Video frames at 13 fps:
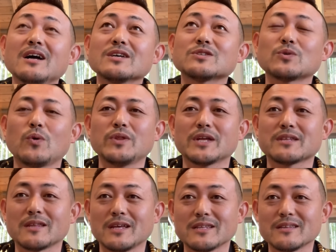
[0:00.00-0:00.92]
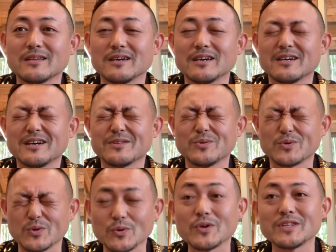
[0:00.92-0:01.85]
そうだったなって、あの
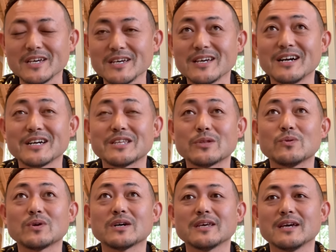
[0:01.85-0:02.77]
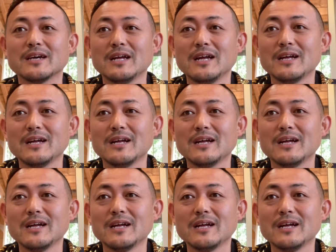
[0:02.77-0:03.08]
とといね、上げた動画で、